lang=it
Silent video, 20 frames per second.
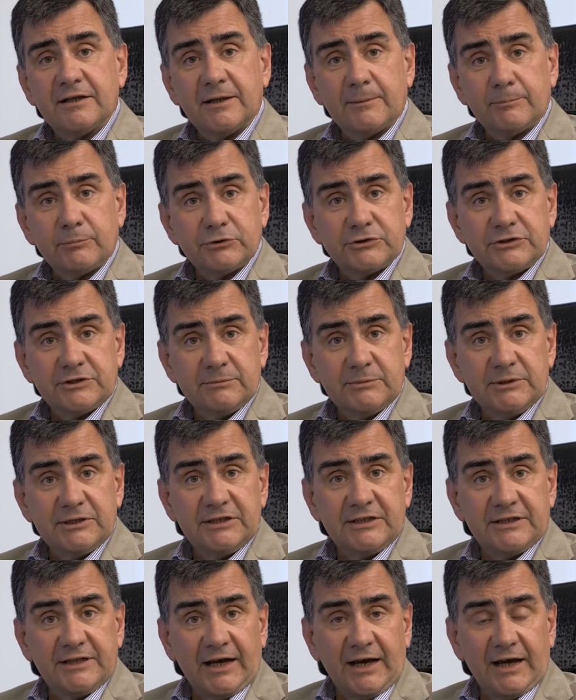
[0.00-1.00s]
la
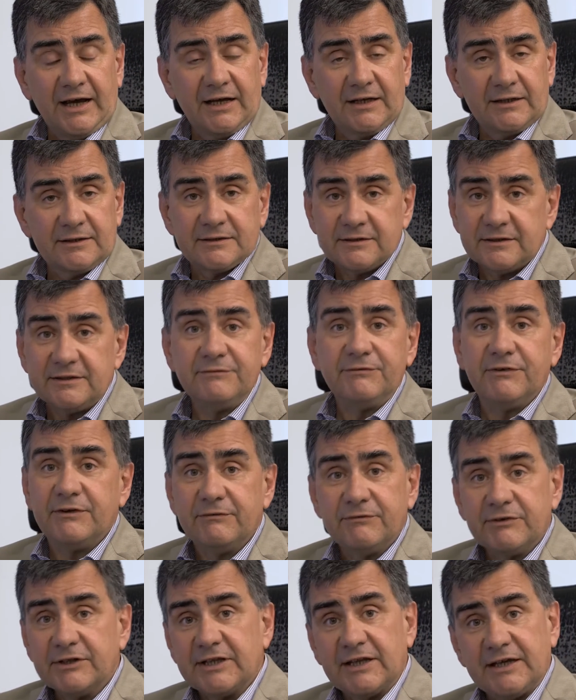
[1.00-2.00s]
possibilità di
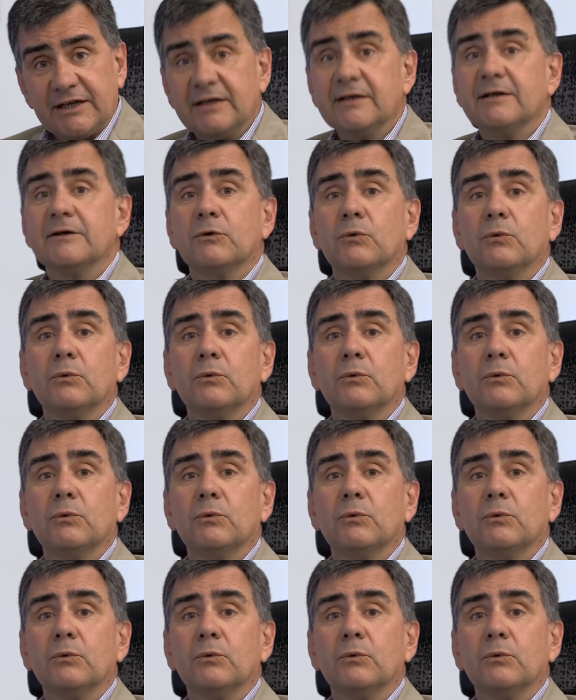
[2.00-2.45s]
vivere